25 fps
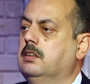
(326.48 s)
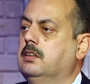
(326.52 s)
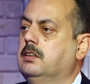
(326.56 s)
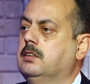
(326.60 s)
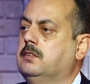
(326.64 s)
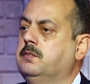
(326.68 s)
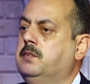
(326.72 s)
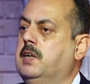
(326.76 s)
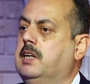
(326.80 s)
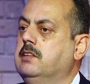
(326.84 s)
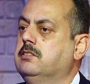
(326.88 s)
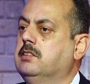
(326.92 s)

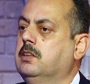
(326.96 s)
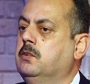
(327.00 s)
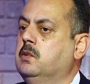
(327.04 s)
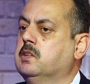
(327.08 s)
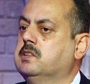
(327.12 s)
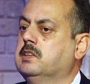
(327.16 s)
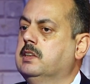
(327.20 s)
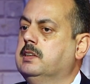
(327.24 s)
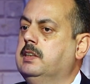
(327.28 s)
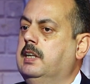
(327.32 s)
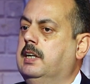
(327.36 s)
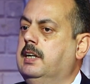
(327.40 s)
تفاجئوا
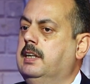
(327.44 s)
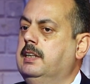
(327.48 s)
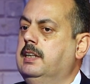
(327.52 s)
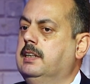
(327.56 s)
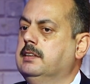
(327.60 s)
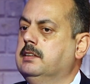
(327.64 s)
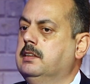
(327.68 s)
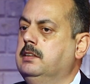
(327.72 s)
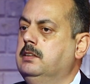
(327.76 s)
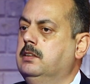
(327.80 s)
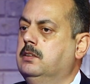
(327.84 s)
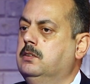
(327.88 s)
وصلت
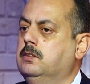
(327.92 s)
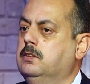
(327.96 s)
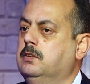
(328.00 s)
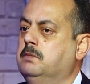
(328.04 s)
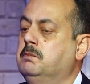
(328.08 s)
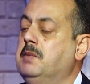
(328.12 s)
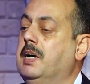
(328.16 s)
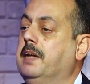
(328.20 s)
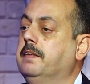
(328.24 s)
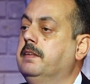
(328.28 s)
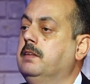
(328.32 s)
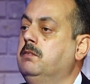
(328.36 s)
حالات انه
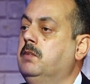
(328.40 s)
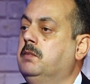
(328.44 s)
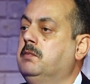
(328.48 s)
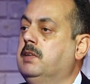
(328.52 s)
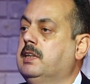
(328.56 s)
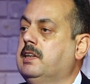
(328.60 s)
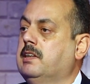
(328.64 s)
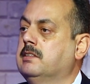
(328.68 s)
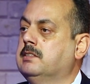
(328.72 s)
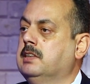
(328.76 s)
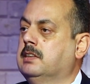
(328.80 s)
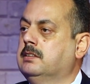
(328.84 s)
بعض
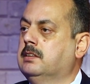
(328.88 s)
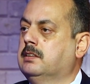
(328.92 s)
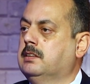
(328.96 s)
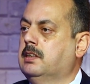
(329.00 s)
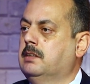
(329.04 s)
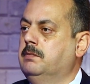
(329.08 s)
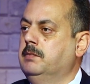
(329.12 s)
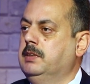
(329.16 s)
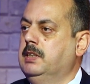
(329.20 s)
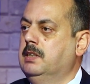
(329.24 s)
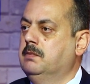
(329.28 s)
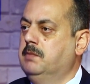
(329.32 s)
الممارسات
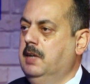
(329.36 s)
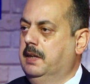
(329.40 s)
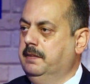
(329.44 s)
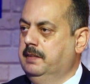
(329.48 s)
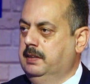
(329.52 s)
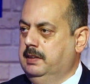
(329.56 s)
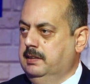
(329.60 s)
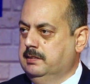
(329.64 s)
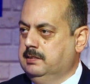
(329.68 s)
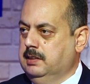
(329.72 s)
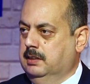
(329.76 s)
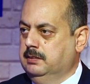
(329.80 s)
الرقميه
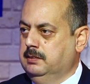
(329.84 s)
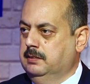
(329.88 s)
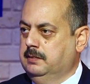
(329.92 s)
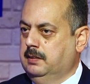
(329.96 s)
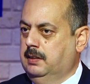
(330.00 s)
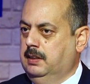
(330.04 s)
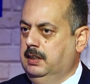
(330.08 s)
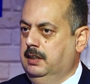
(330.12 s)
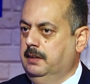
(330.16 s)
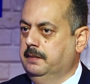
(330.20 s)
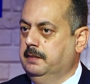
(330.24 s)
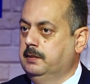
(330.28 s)
بعض
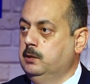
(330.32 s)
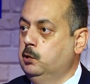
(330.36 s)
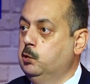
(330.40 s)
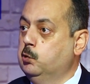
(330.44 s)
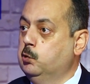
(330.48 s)
الاساتذه لاحظ انه